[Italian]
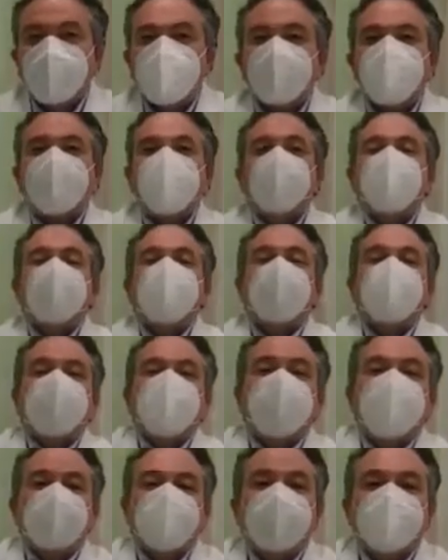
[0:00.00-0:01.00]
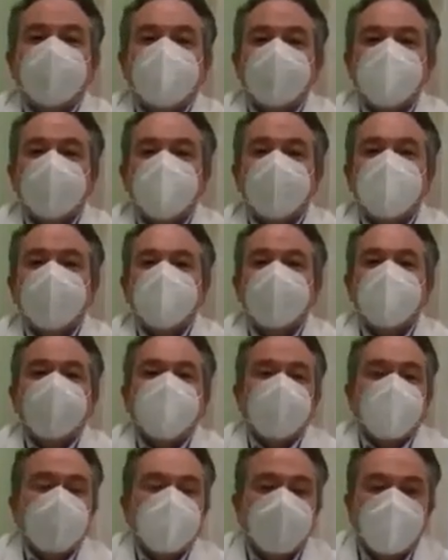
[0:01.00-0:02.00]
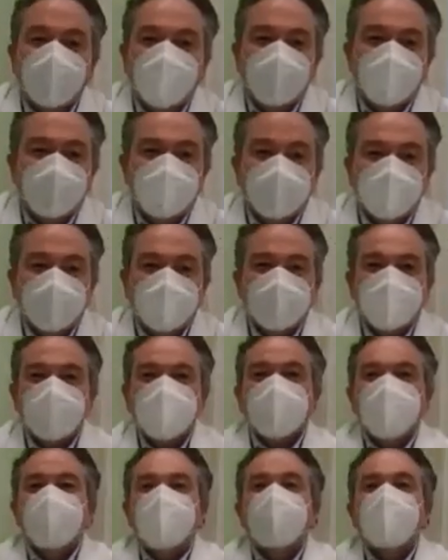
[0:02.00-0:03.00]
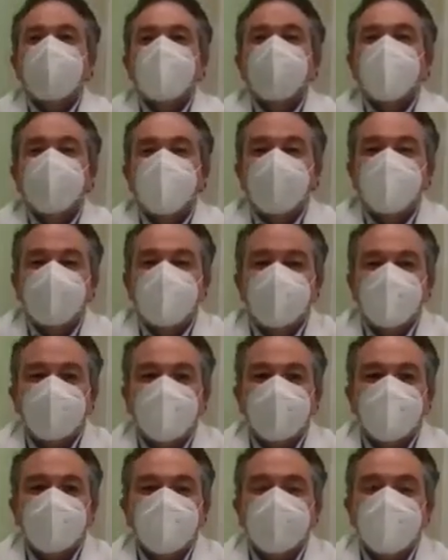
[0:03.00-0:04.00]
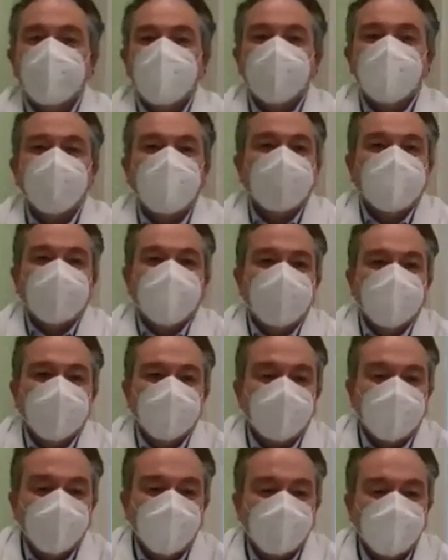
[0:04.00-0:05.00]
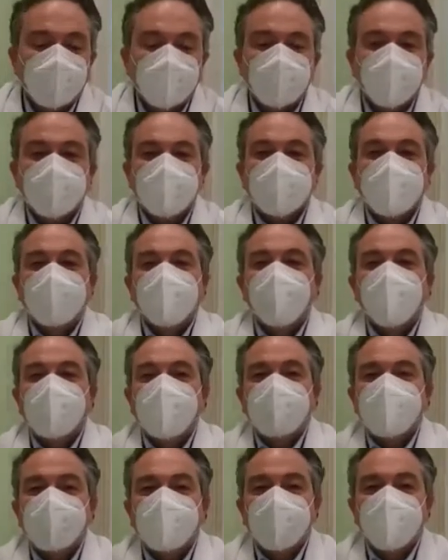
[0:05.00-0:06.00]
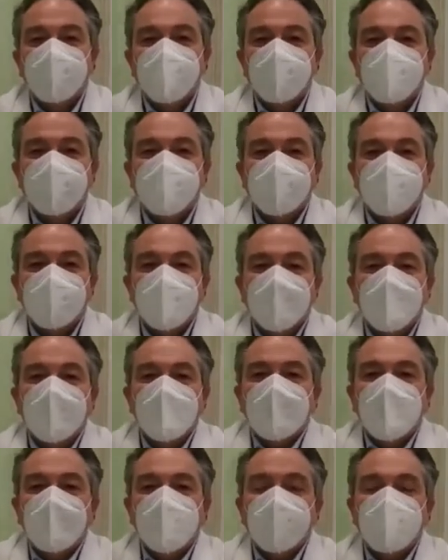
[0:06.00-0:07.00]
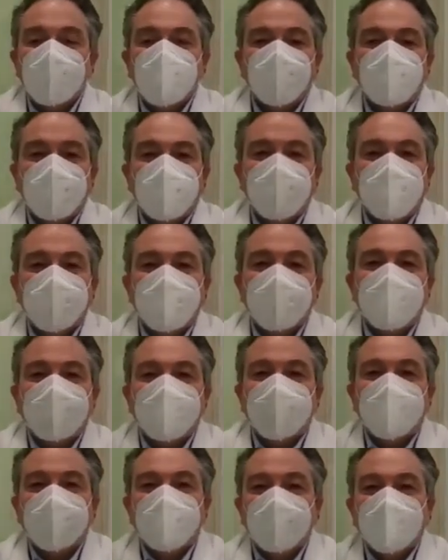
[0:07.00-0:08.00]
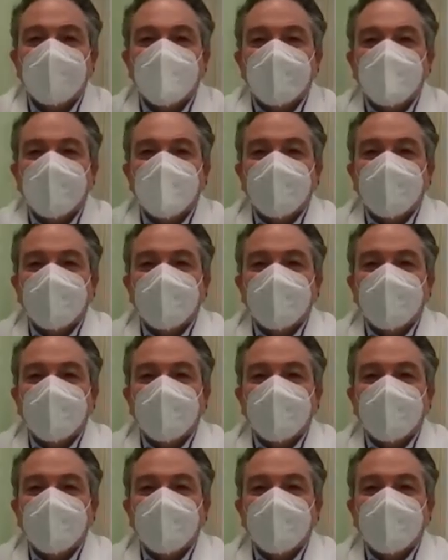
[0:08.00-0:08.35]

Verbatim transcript: a tutti, eh, viviamo in un momento eh, difficoltoso e quindi devono essere prese assolutamente